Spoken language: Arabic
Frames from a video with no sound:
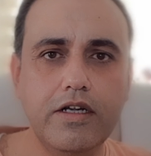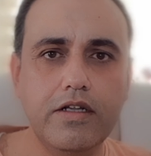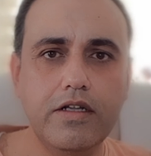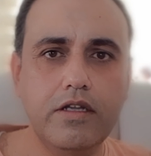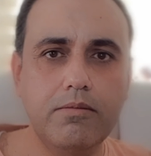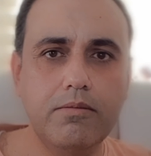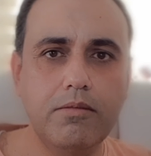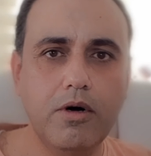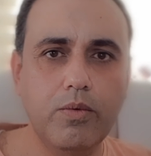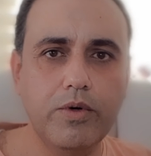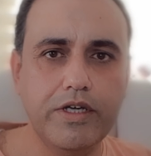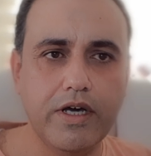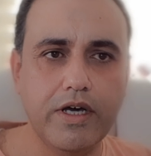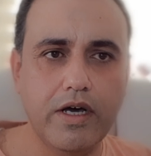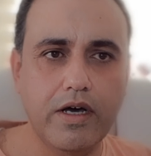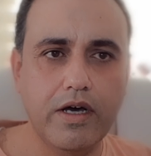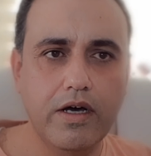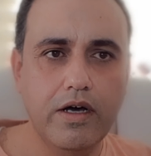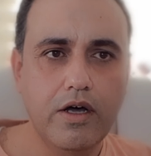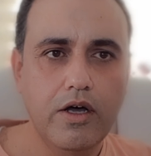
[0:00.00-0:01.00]

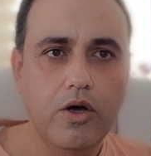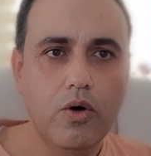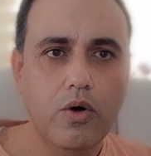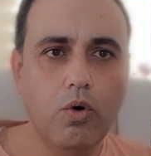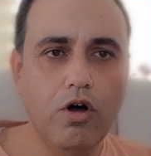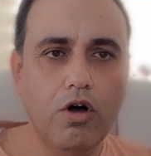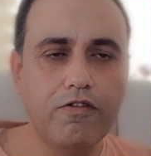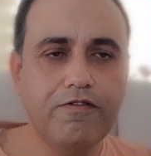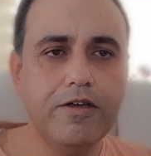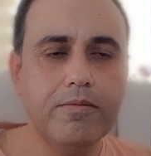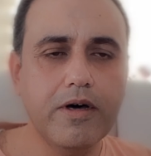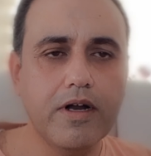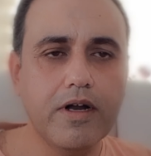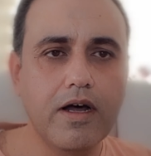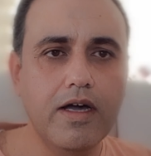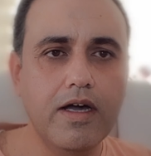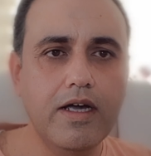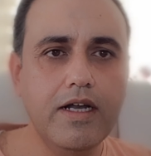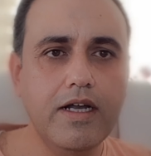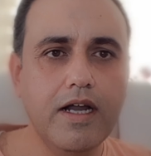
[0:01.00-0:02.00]
الدموية وفي
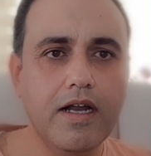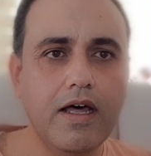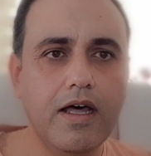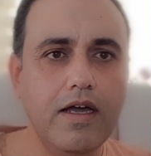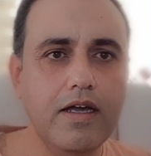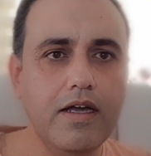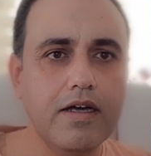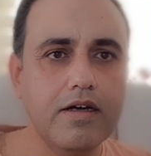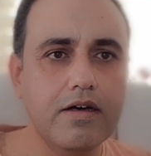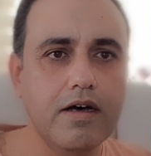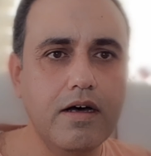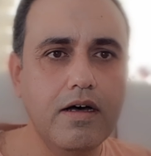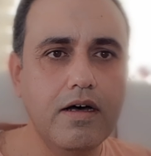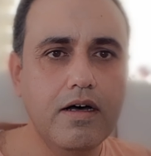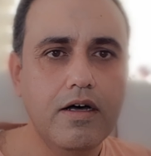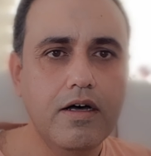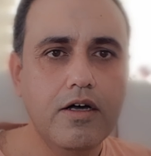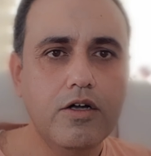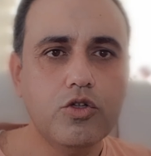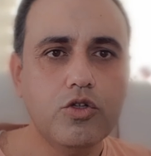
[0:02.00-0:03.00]
مراحل لاحقة
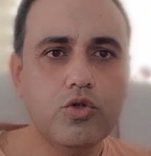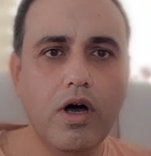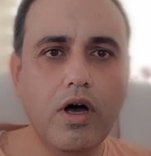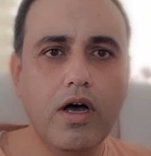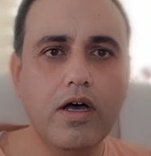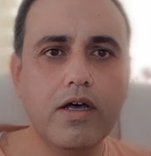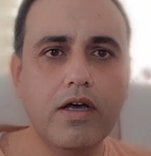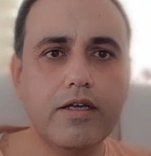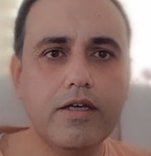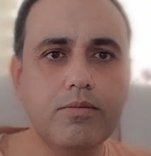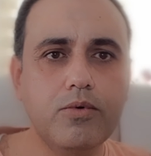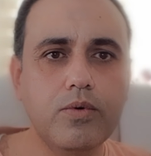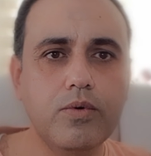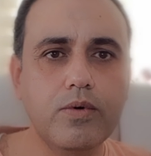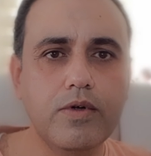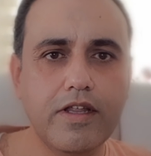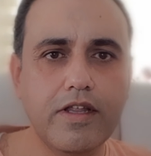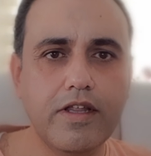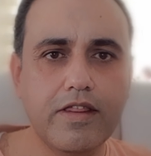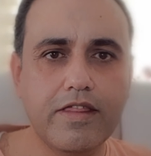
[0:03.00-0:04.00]
تؤهب
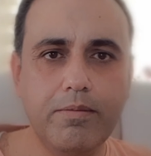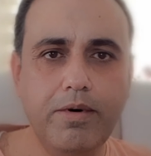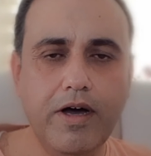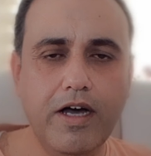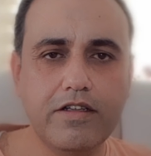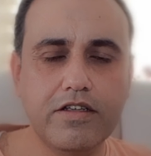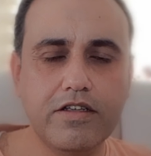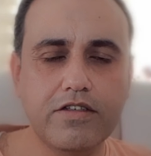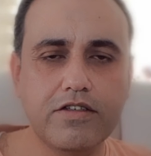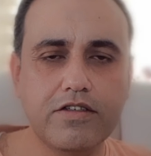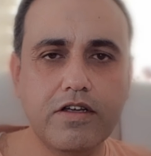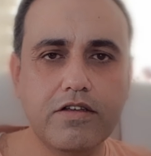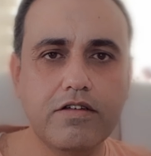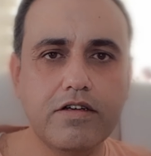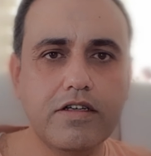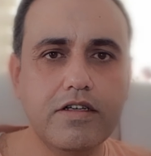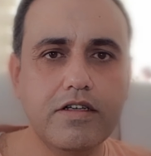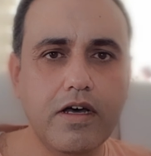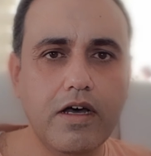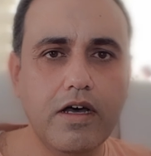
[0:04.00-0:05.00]
للذبحة
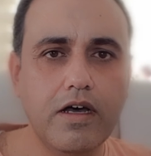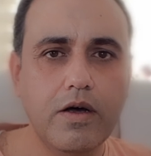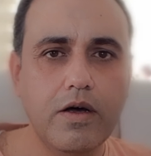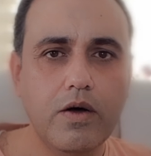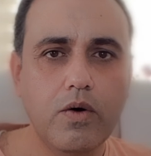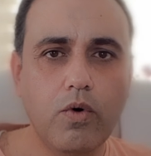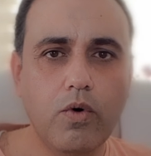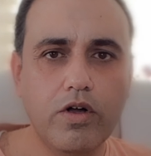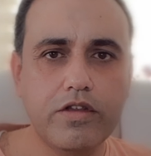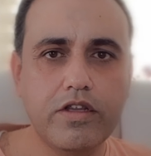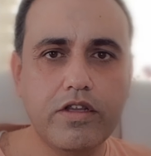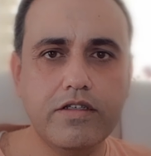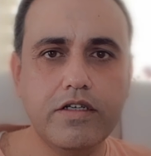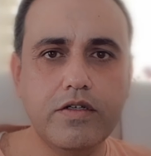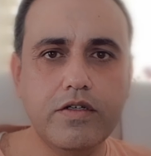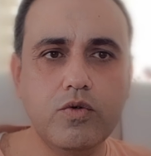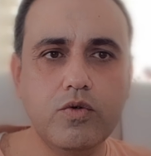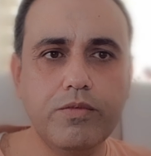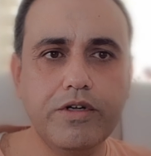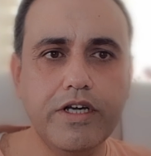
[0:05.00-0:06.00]
الصدرية
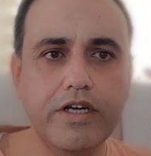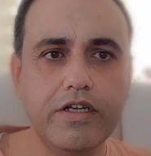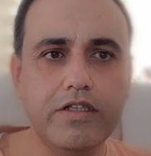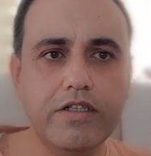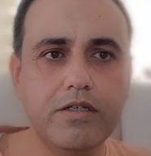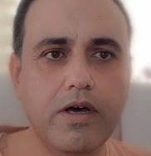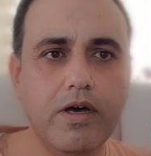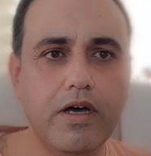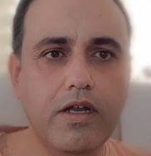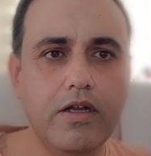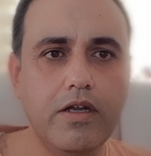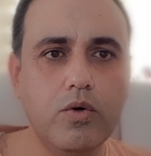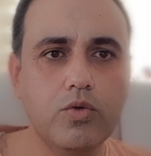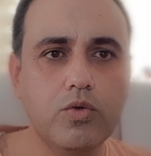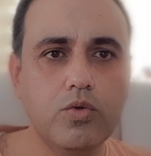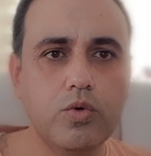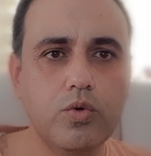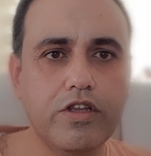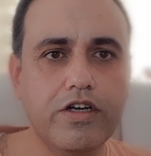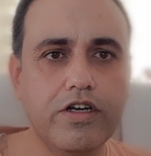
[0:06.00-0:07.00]
وتزيد من احتمال
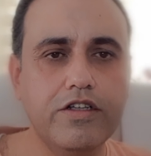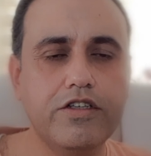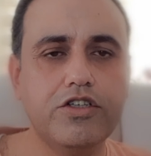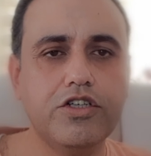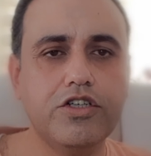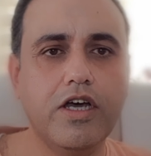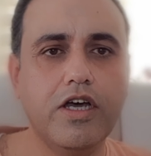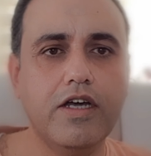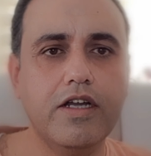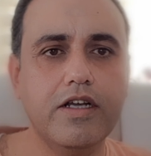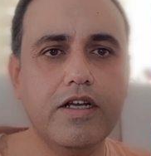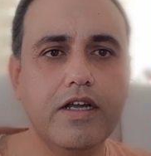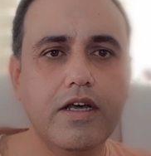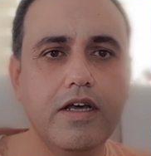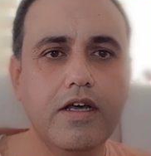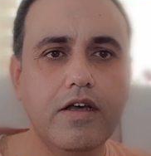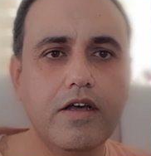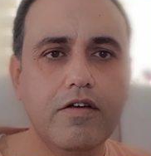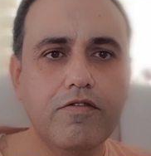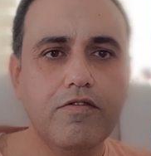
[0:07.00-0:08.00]
حدوث احتشاء
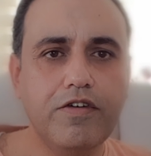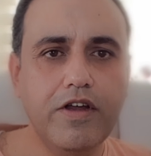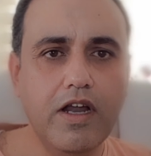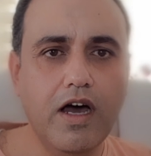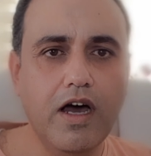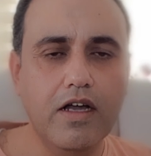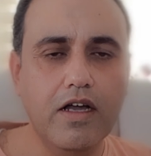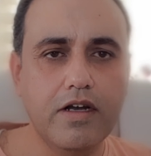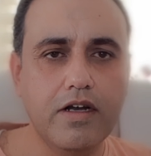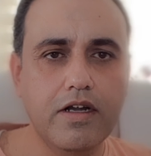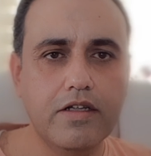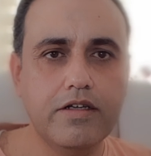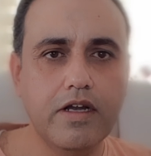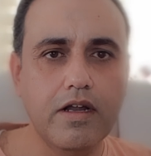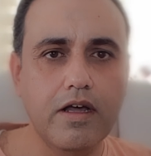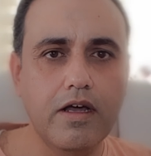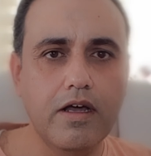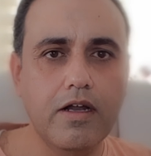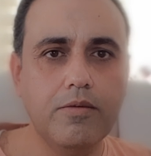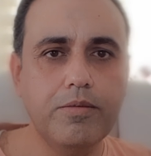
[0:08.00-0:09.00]
في العضلة
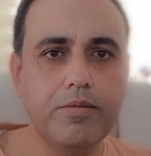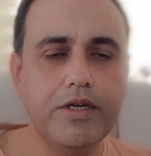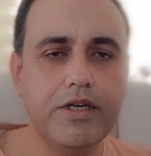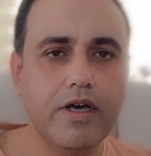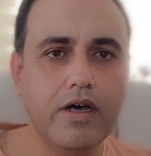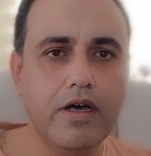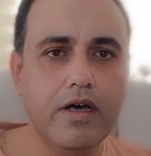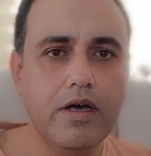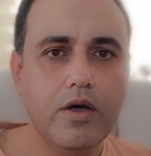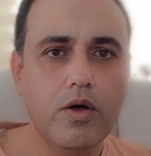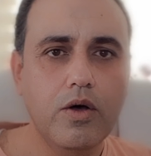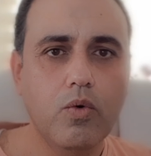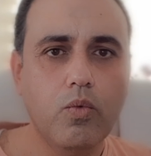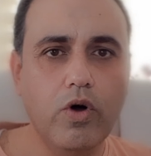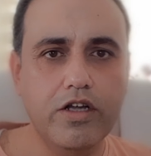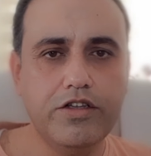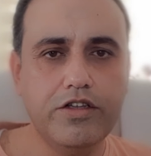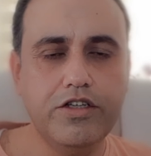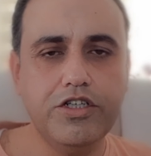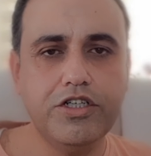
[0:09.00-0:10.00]
القلبية
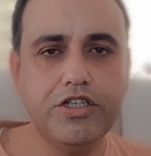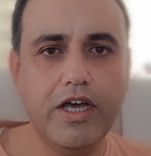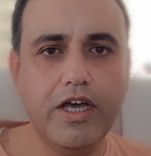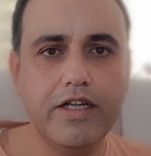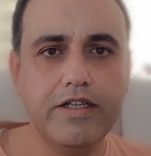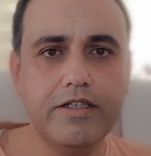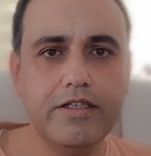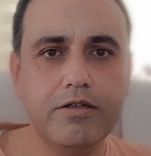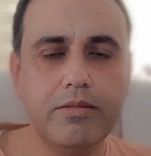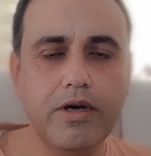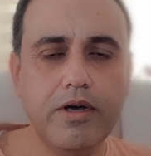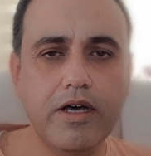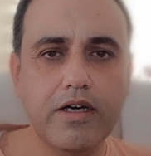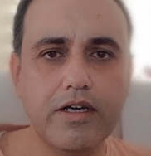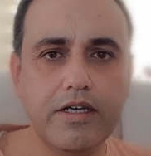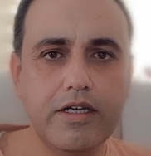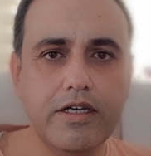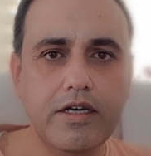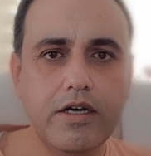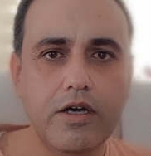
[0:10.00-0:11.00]
واحتشاء
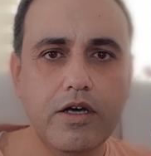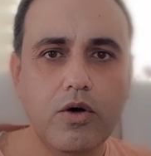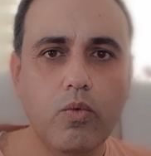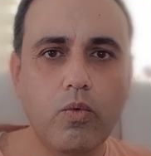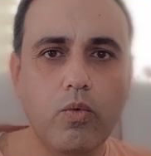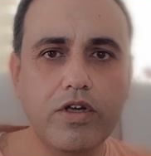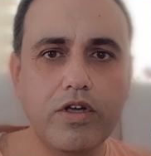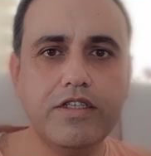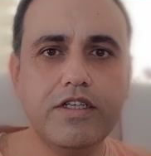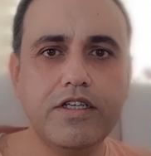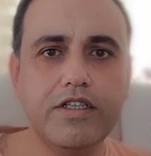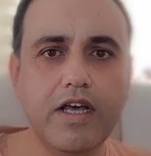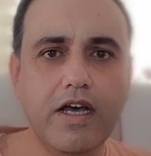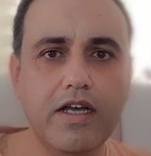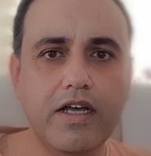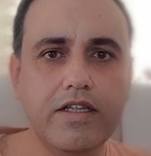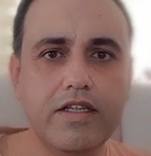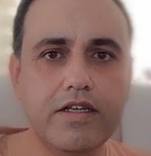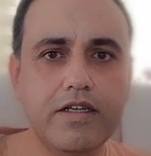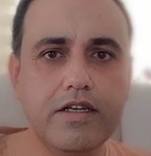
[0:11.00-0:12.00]
دماغي
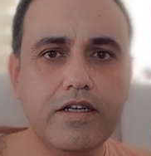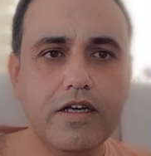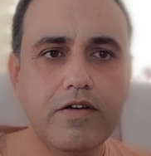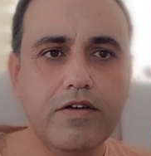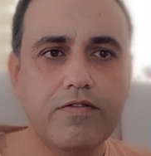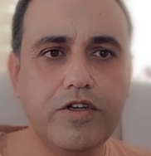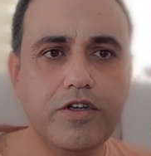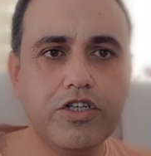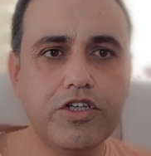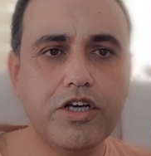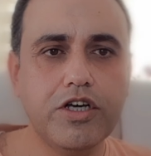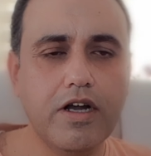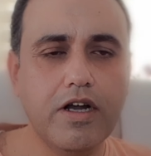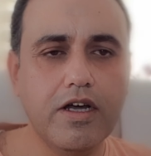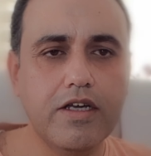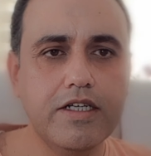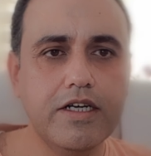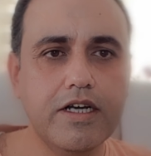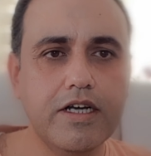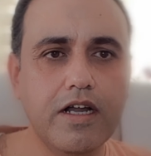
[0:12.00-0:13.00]
وانسداد في
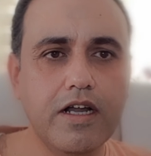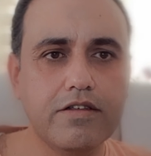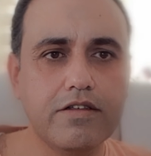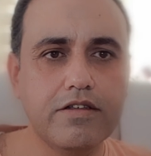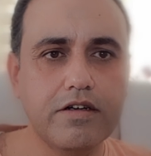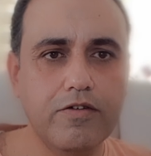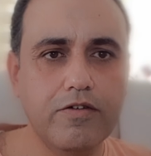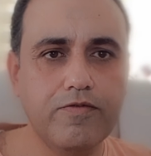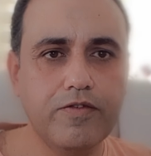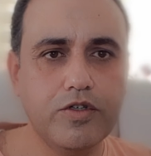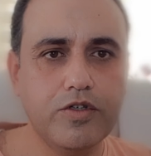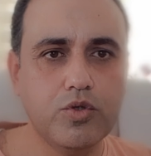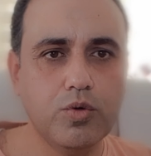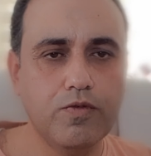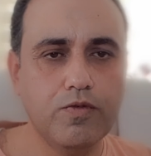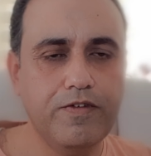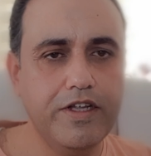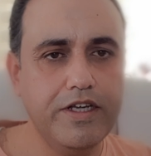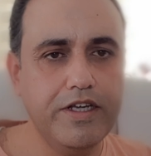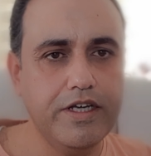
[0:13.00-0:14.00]
شرايين الأطراف
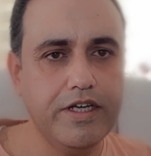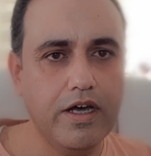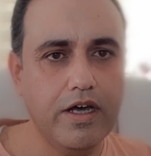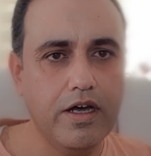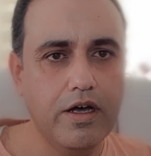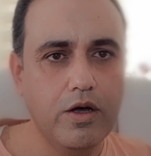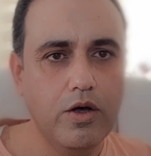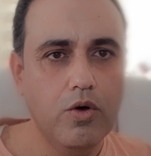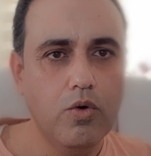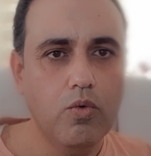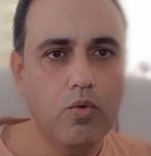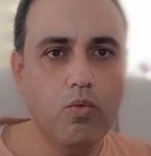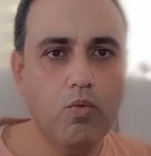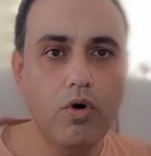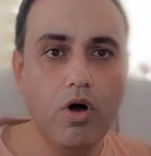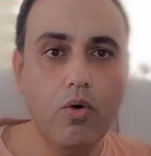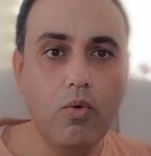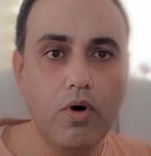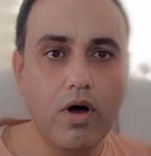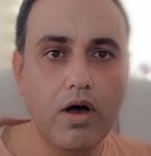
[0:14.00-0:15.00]
السفلية
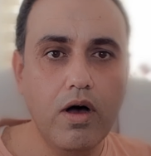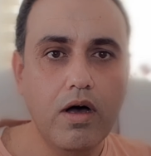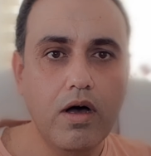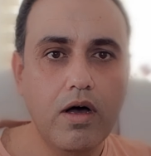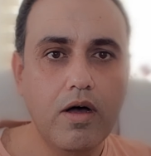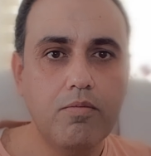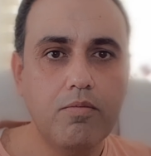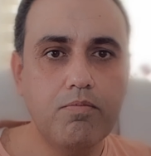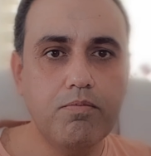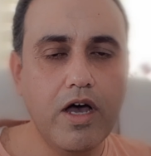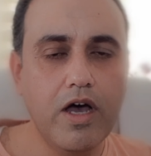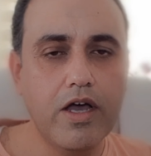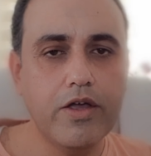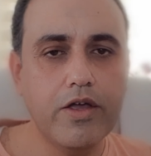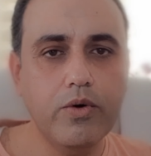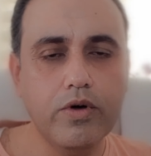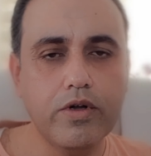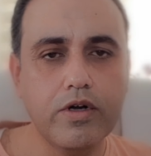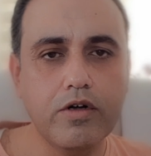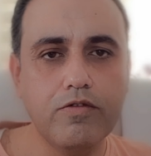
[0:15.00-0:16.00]
وهو ما
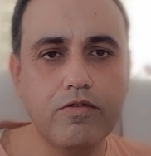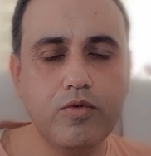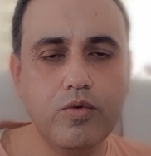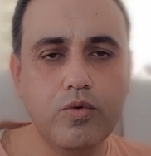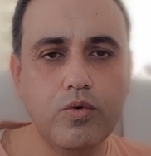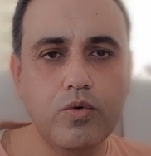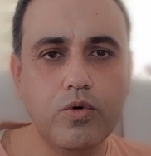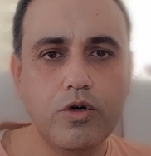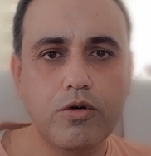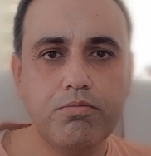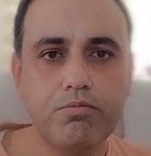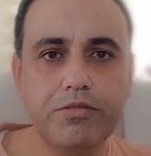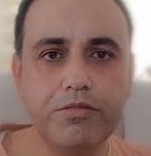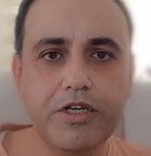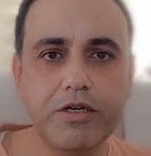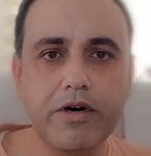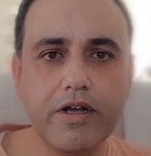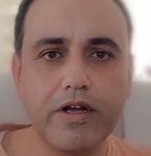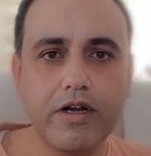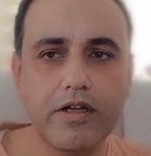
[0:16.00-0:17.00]
يعرف
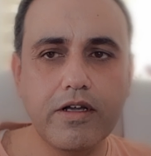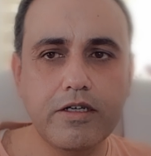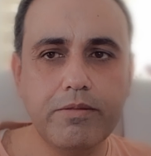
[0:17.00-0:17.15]
بمرض